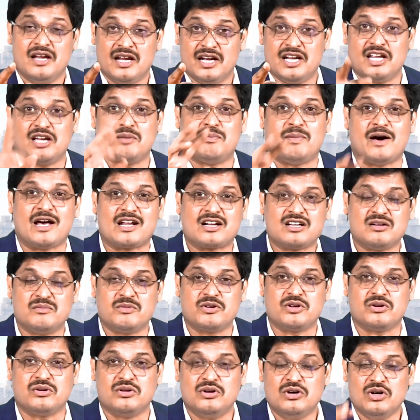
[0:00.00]
நீங்கள் பார்க்க
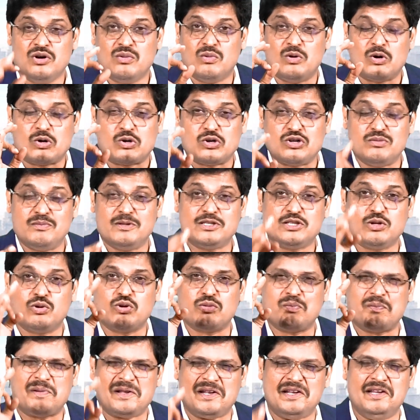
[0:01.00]
முடியும் உன் குடும்பத்தில்
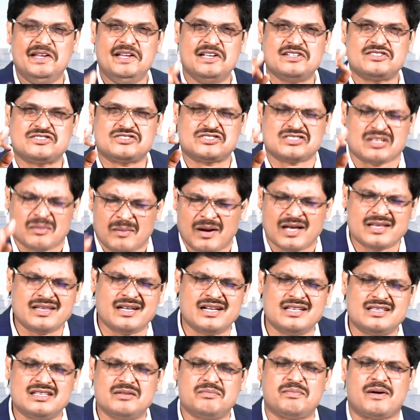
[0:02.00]
ஒரு பெரிய
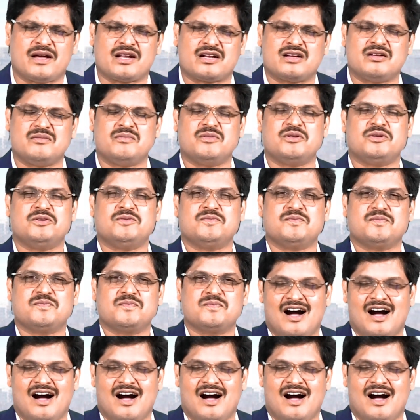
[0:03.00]
சமாதானத்தை பார்க்க முடியும்